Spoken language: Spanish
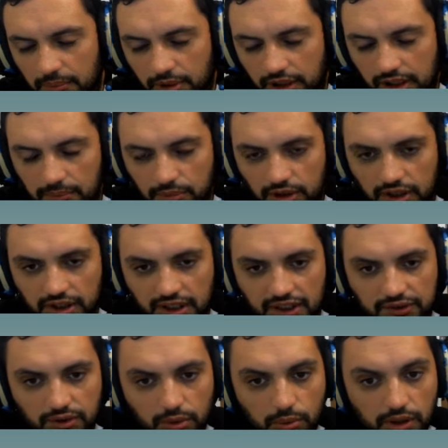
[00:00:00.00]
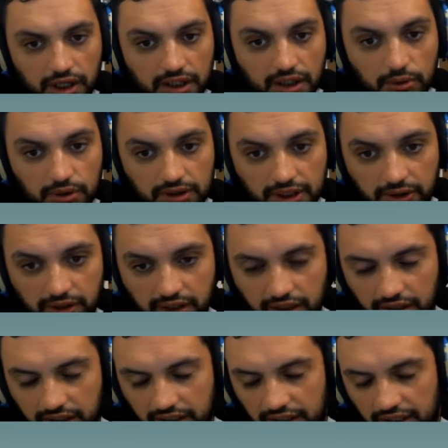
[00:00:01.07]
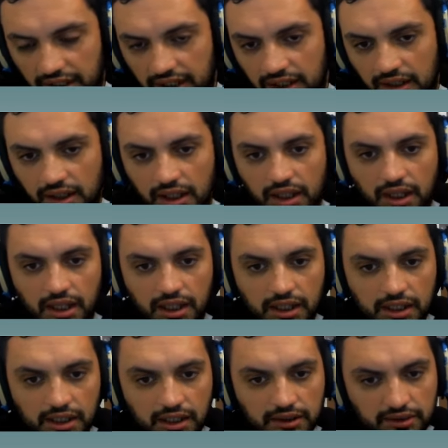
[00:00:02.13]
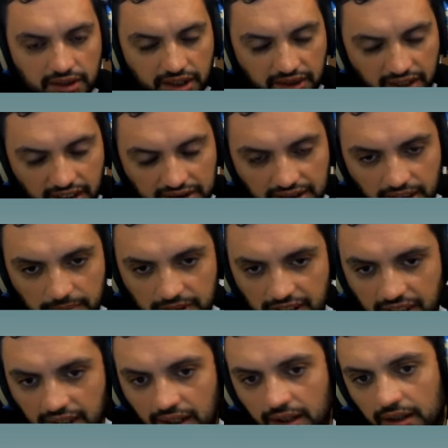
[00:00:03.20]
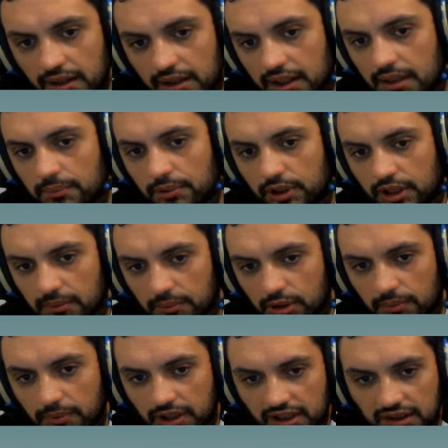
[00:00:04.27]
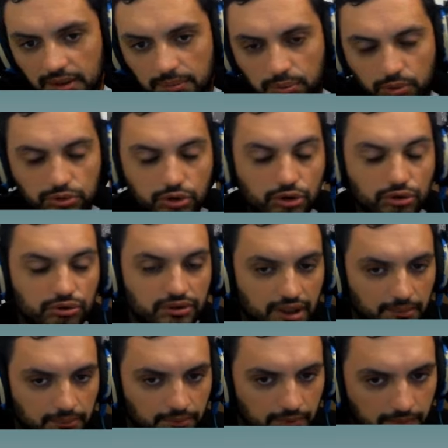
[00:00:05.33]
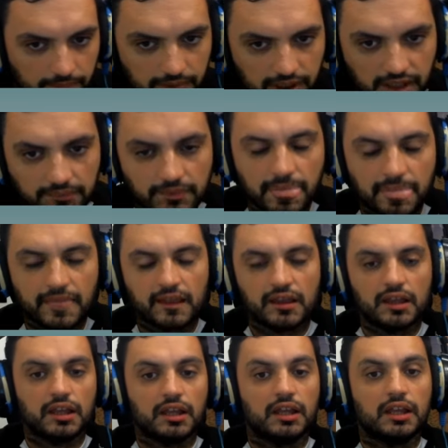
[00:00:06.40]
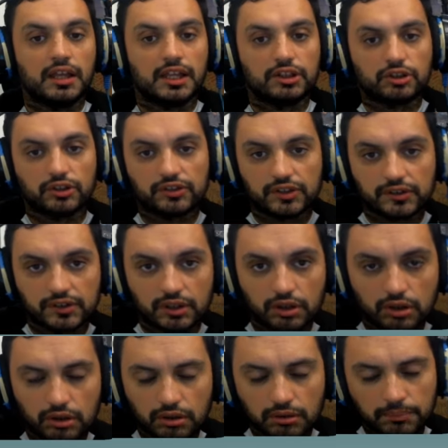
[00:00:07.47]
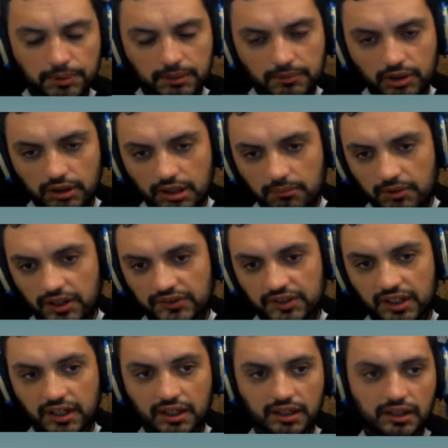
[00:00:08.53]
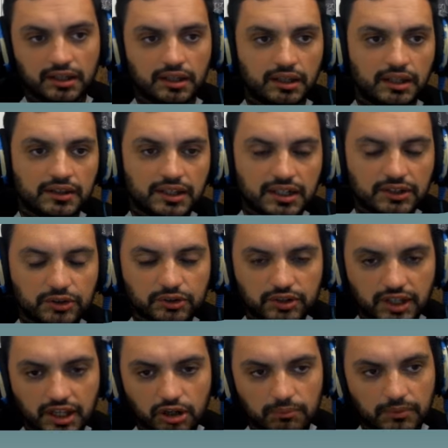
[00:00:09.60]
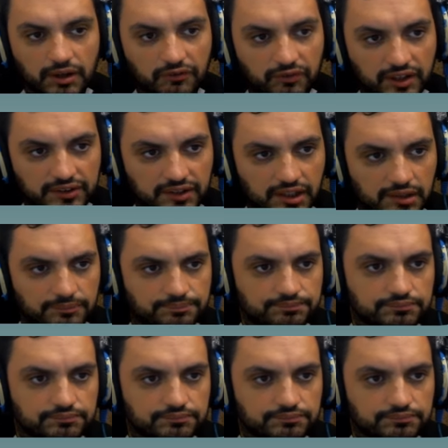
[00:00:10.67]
por ejemplo, en este caso en Wire o en Debian en general, desde la terminal y por ejemplo paquete.dev. Bien, entonces lo primero que vamos a hacer y en este caso sería lo más fácil